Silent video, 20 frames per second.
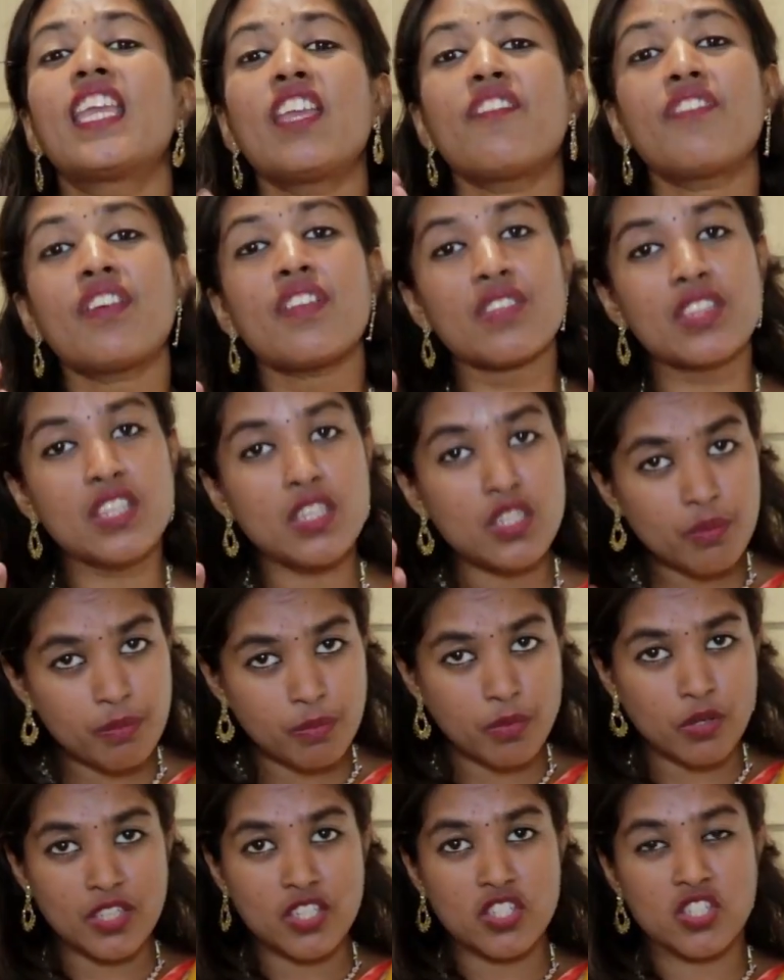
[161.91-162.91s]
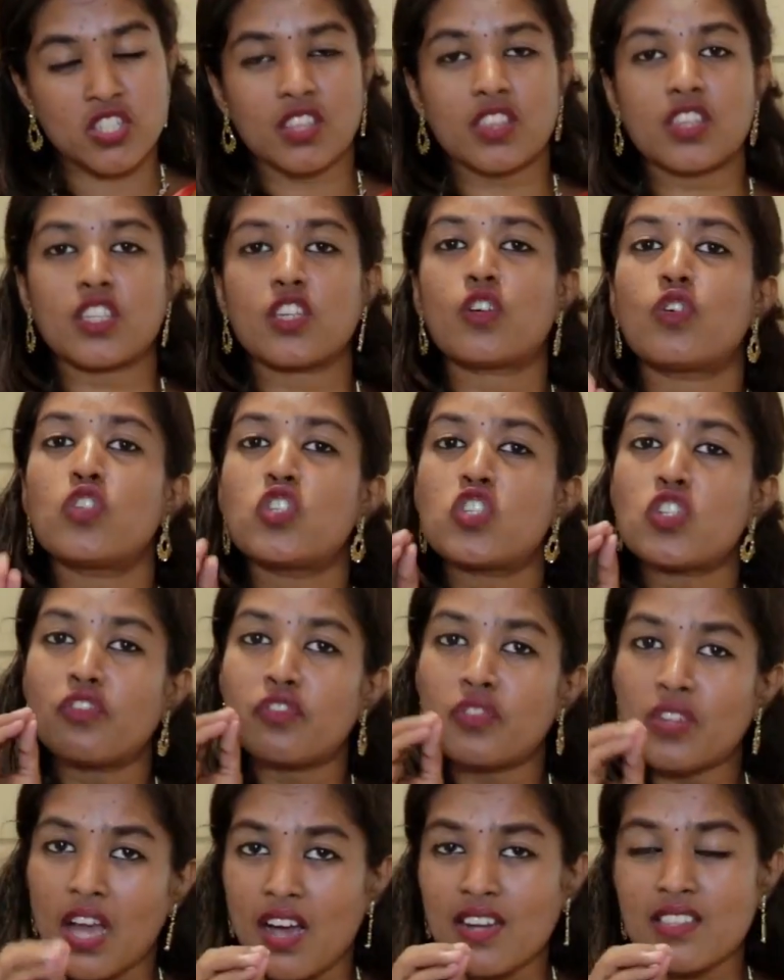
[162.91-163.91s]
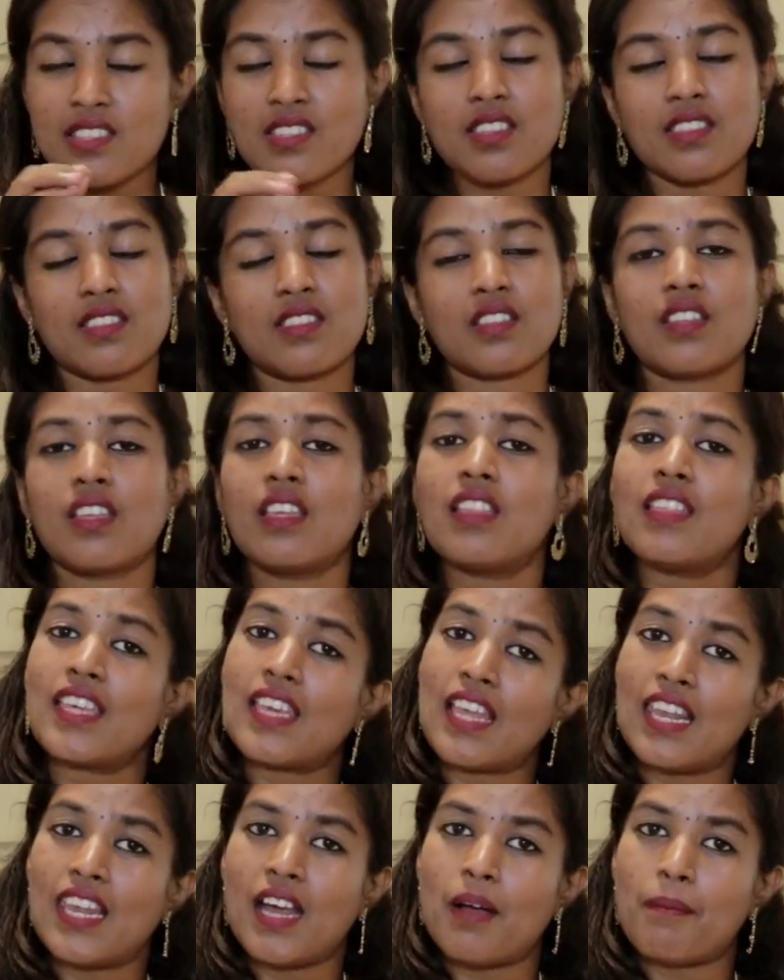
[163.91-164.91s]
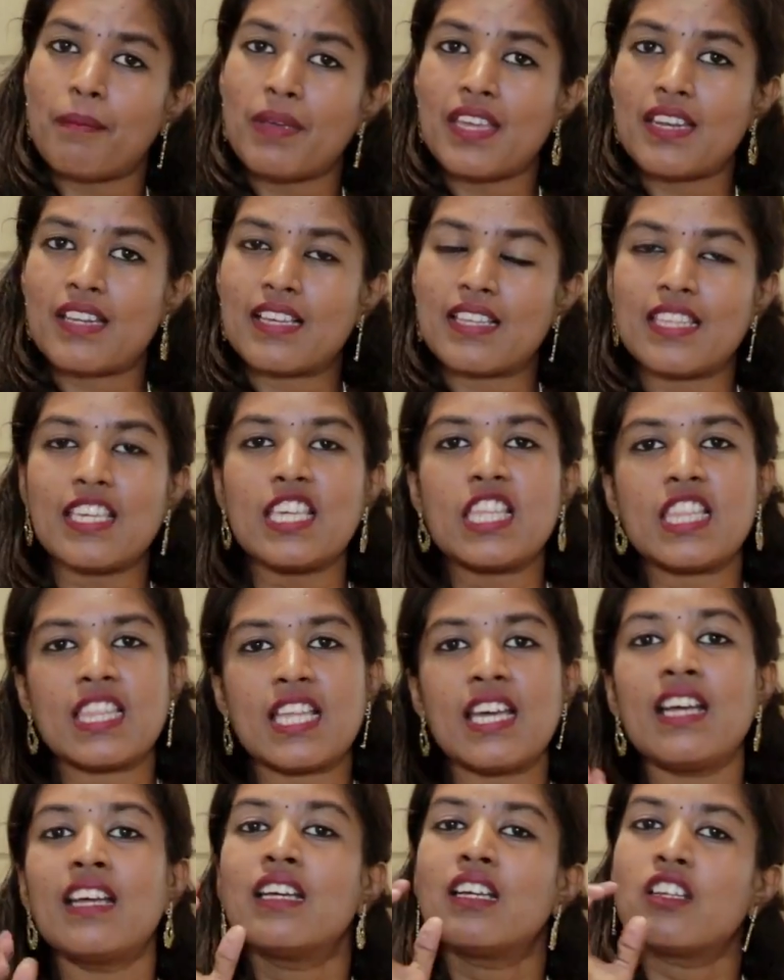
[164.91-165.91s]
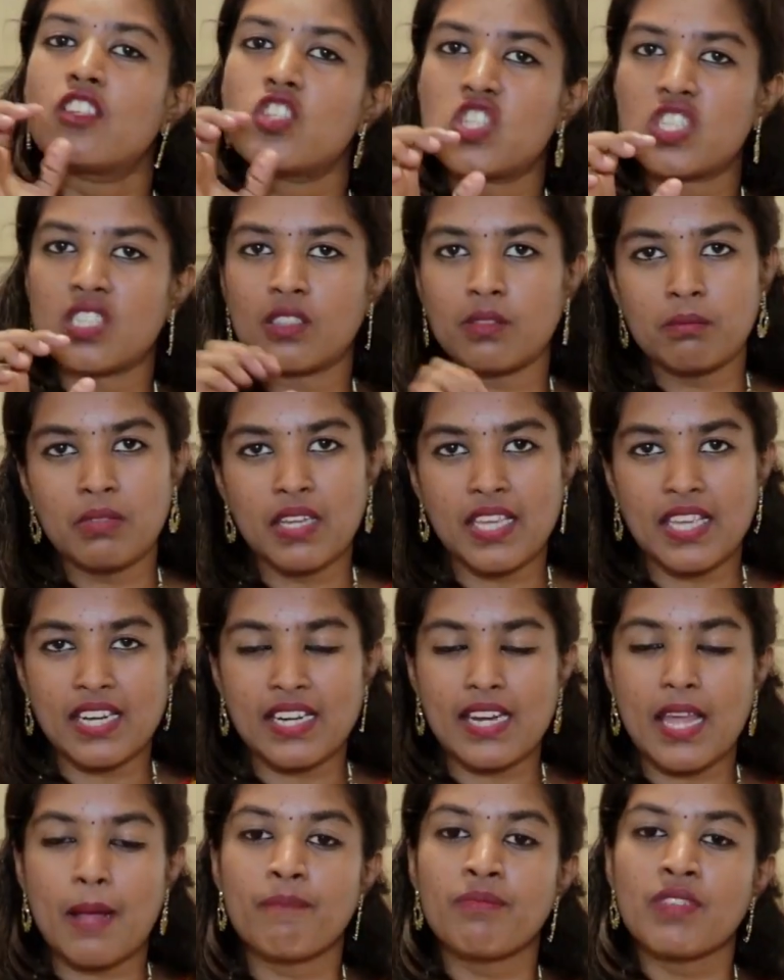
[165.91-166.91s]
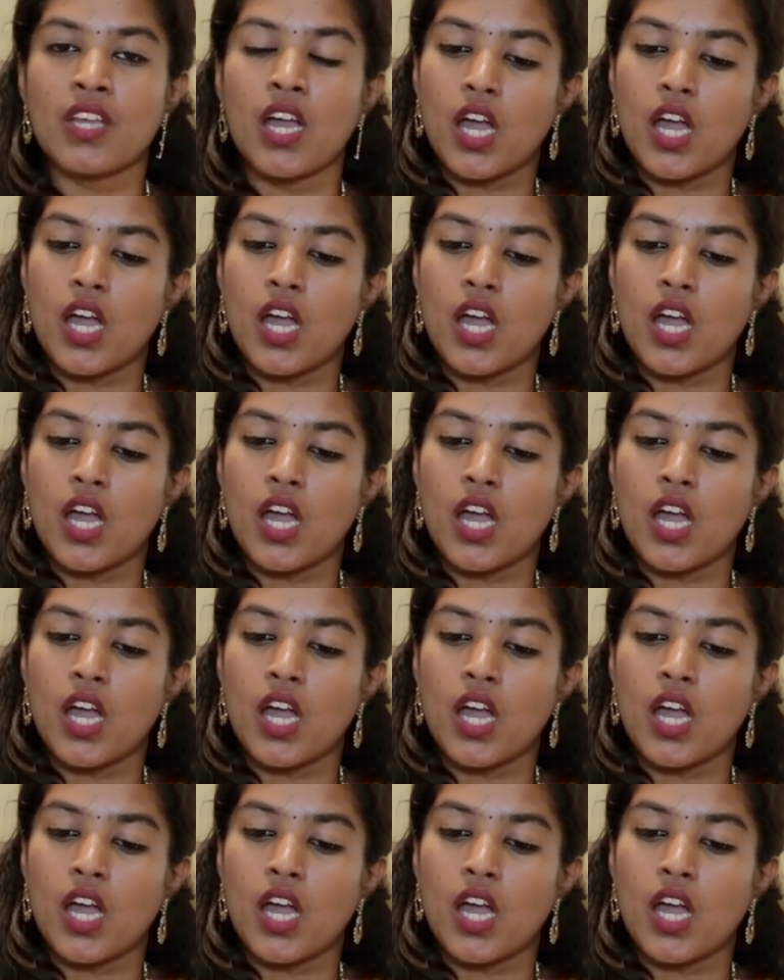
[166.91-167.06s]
ஈவன் வந்துட்டு புரதச்சத்து கொஞ்சம் நார்ச்சத்து இது எல்லாமே இருக்குது இந்த ஜெர்ம் லேயரில்